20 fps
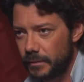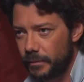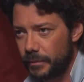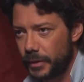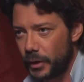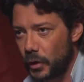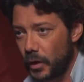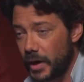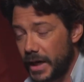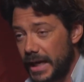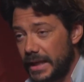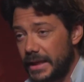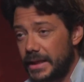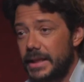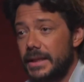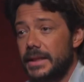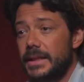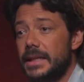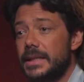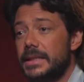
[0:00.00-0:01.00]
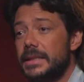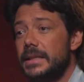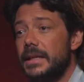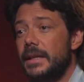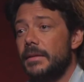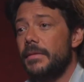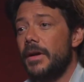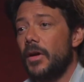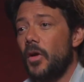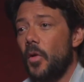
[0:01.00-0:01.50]
pero que a ti te
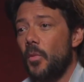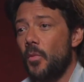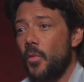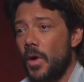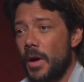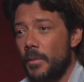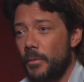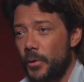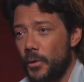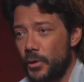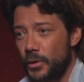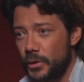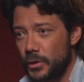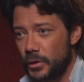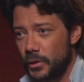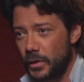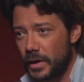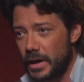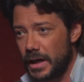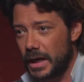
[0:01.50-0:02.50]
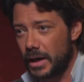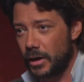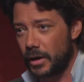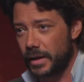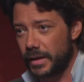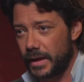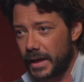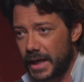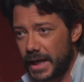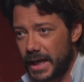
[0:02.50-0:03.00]
sirve como apoyo a la
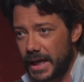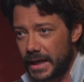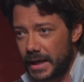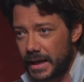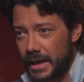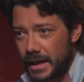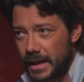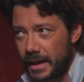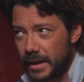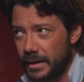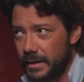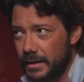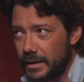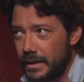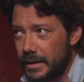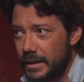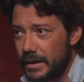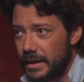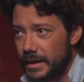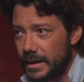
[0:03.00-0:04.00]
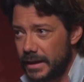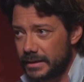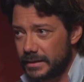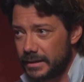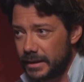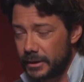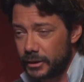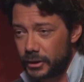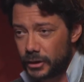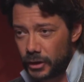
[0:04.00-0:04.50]
hora de generar las
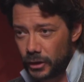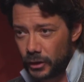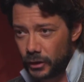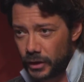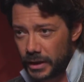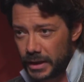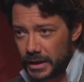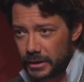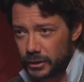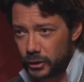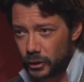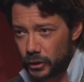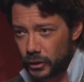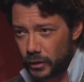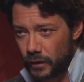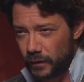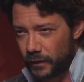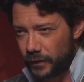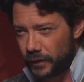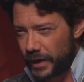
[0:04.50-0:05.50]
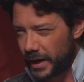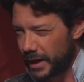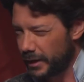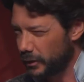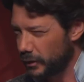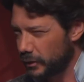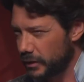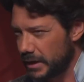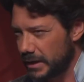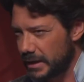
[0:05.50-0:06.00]
tensiones, los
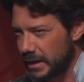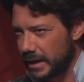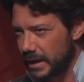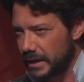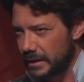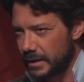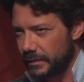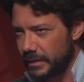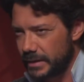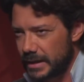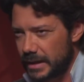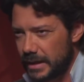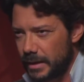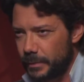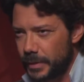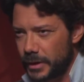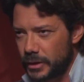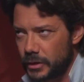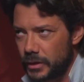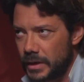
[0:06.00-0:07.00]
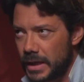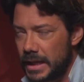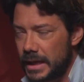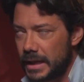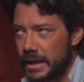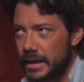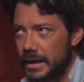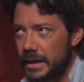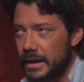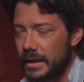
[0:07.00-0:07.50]
conflictos que tiene que atravesar el
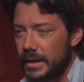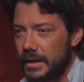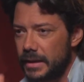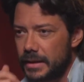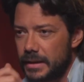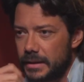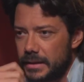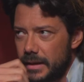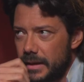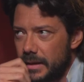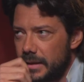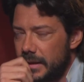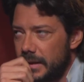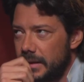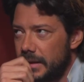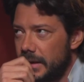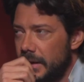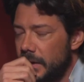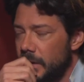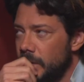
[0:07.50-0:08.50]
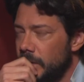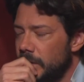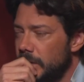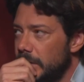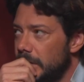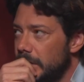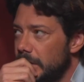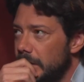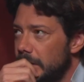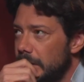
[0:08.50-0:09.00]
personaje, etcétera, etcétera, ¿no?
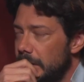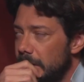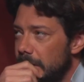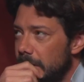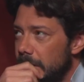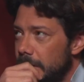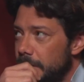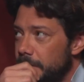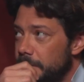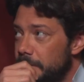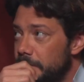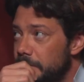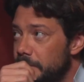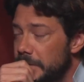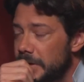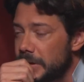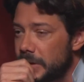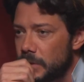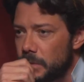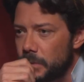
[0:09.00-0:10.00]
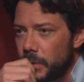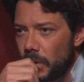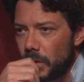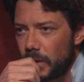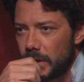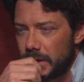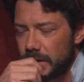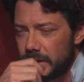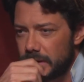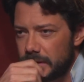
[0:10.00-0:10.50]
Ese es un
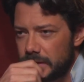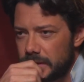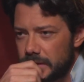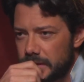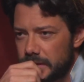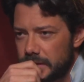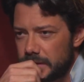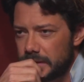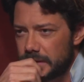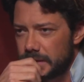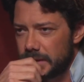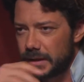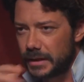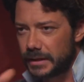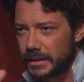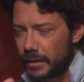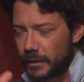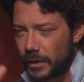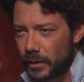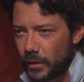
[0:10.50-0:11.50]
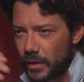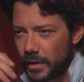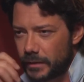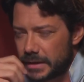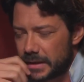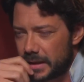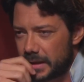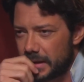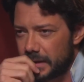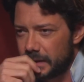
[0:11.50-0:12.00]
poco el, el trabajo que
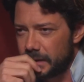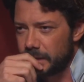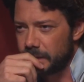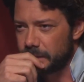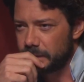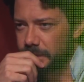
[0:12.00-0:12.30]
vas haciendo.